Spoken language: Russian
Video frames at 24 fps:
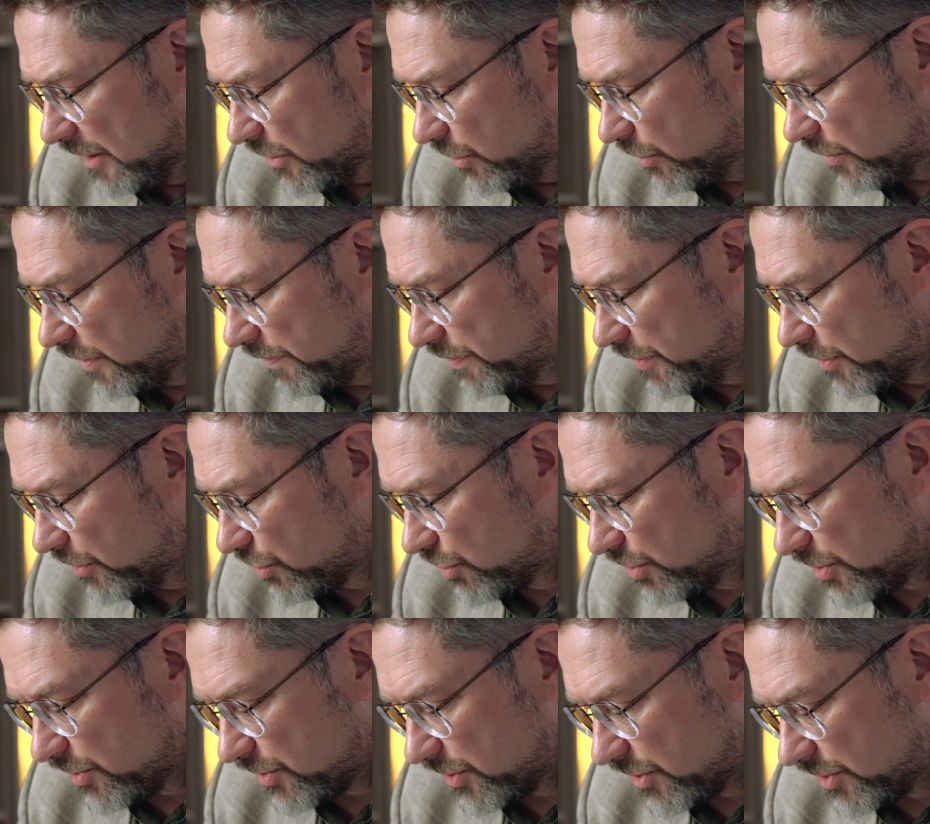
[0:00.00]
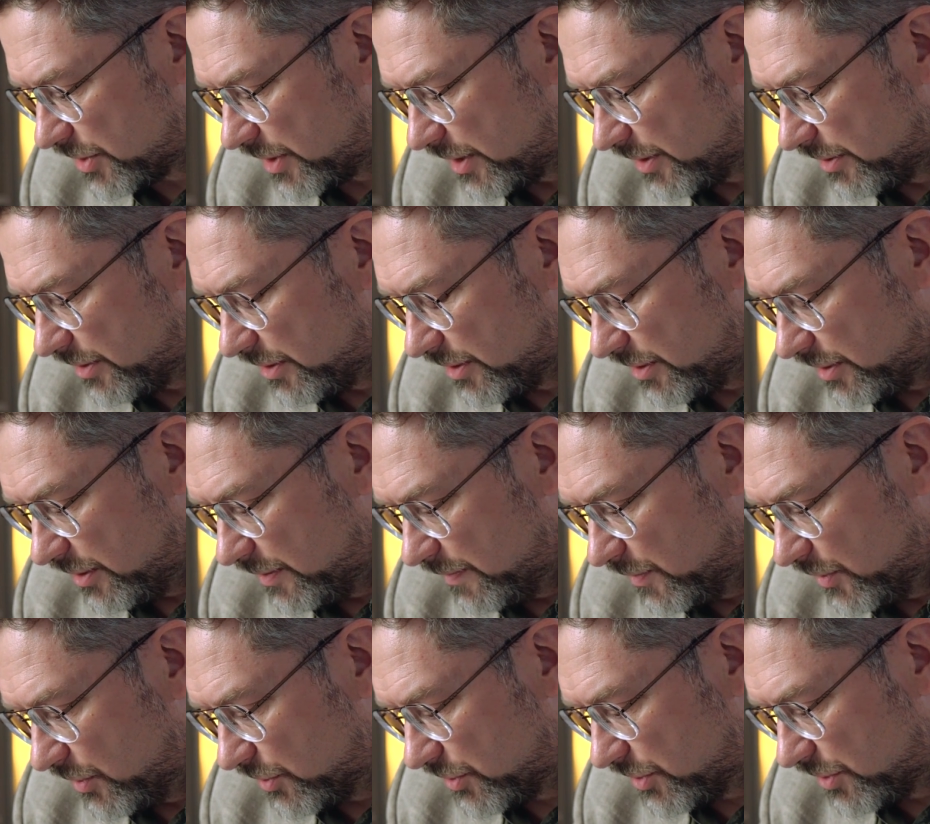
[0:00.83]
Ну, во-первых, что за страдания
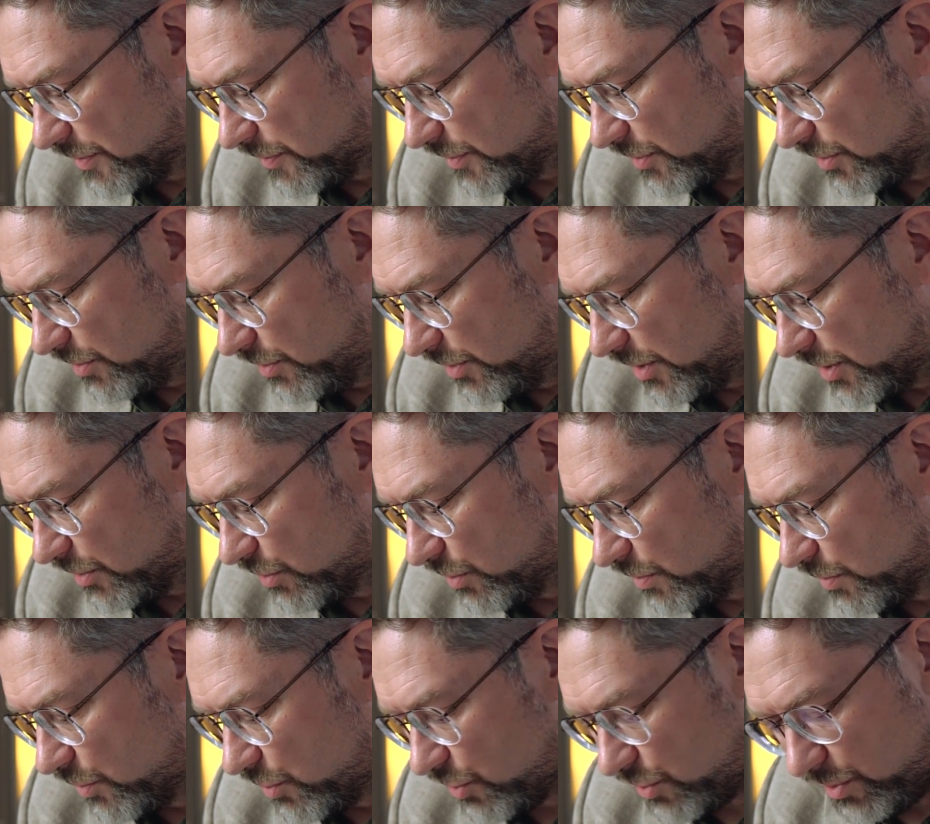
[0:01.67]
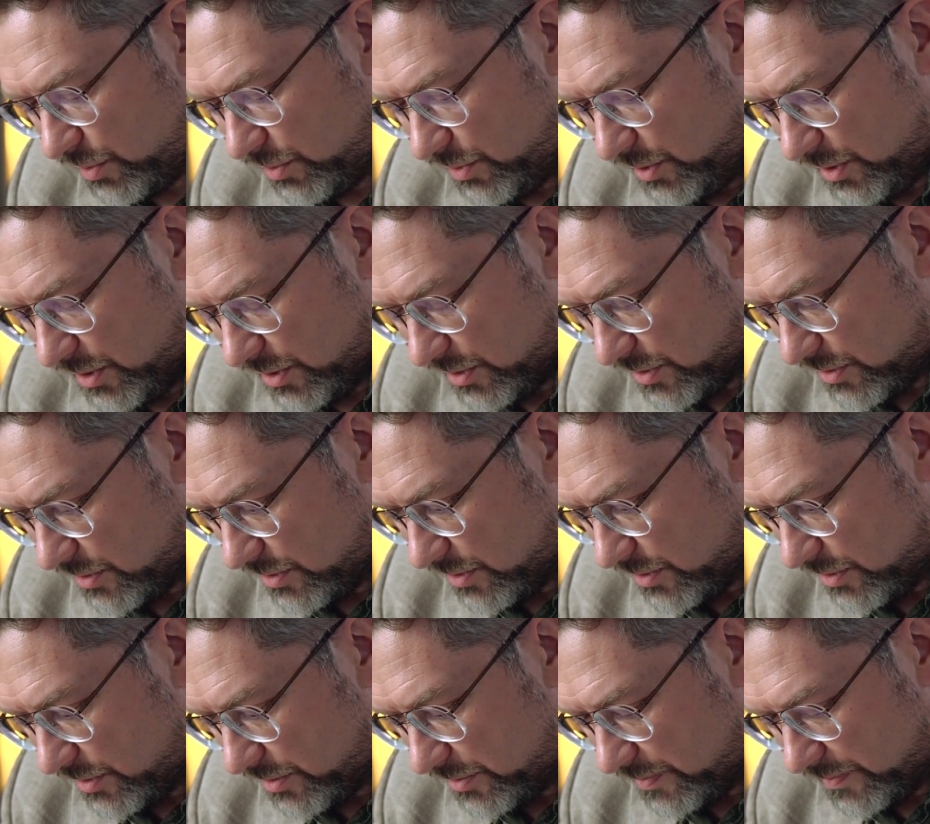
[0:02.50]
имеется в виду? Я думаю, что не
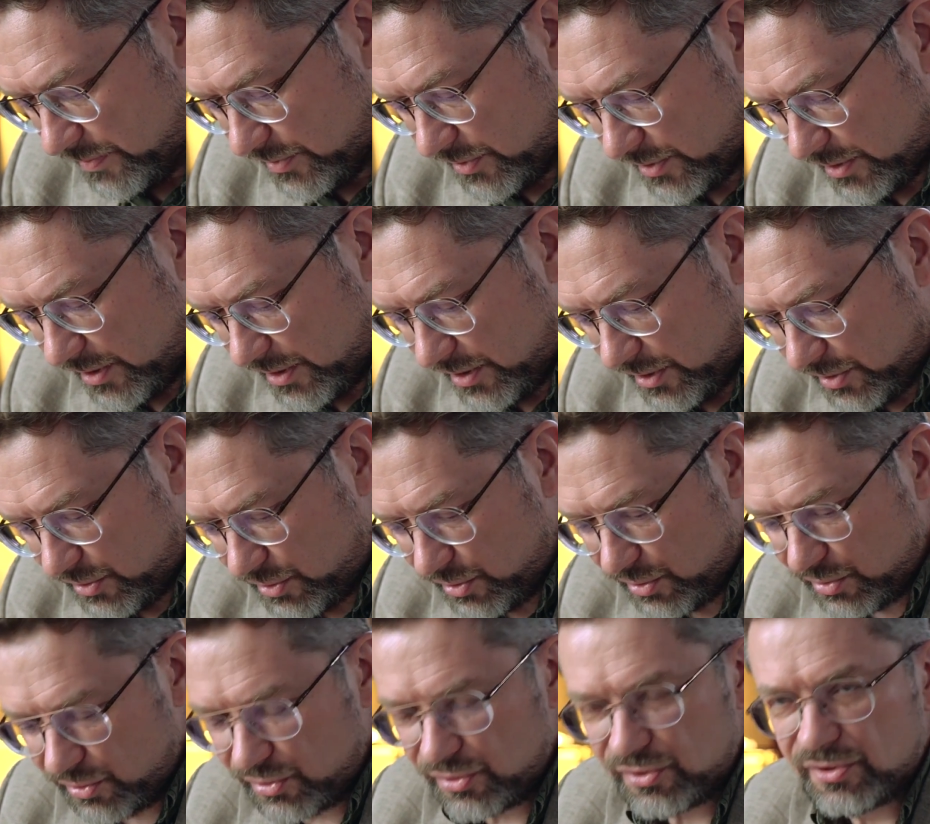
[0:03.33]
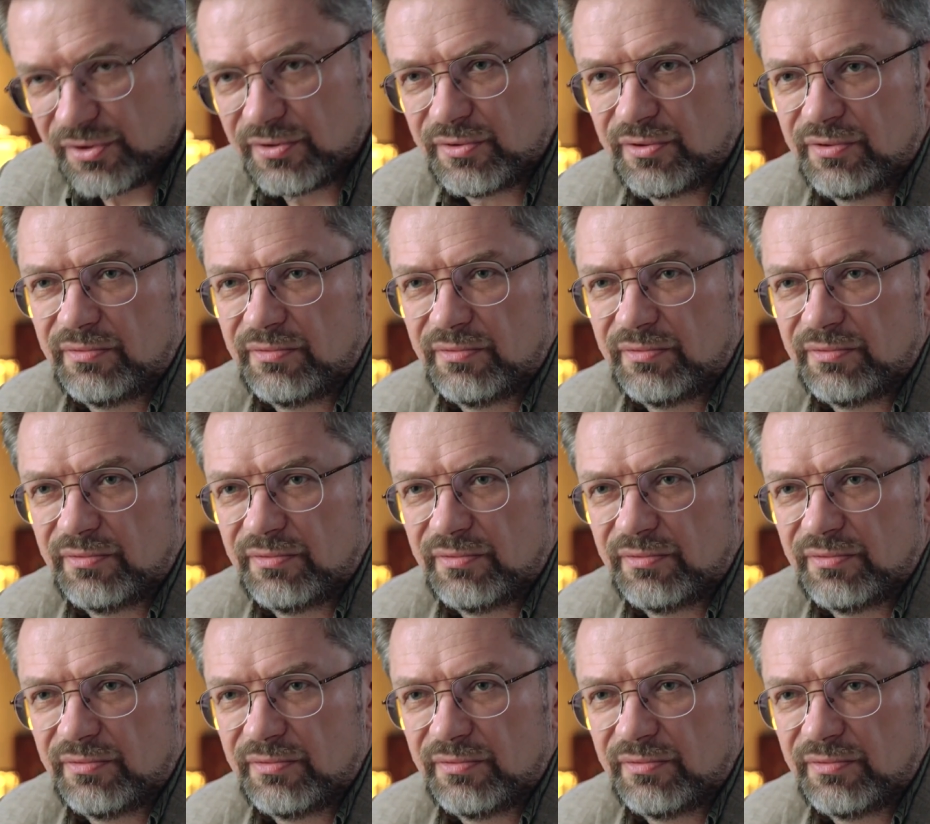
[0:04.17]
э, злая теща,